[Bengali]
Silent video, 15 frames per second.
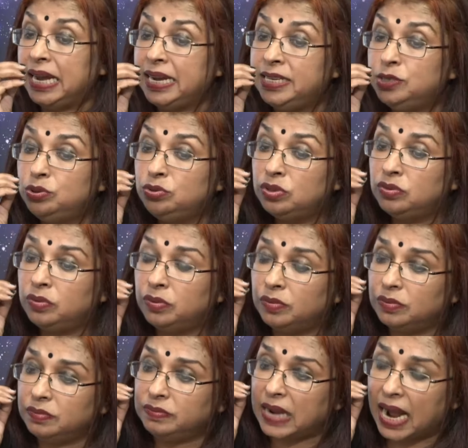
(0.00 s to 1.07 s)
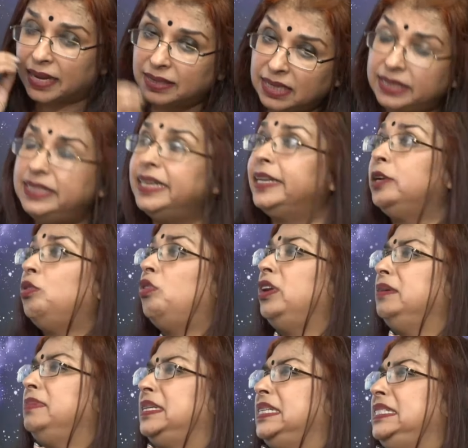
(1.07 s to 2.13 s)
এই জন্য ডাক্তারদেরকেও অনেক
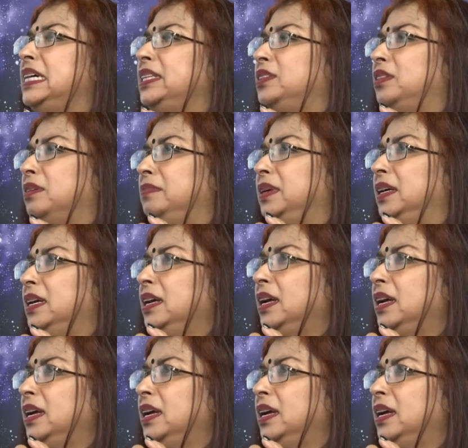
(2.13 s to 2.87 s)
বেশি জানতে হবে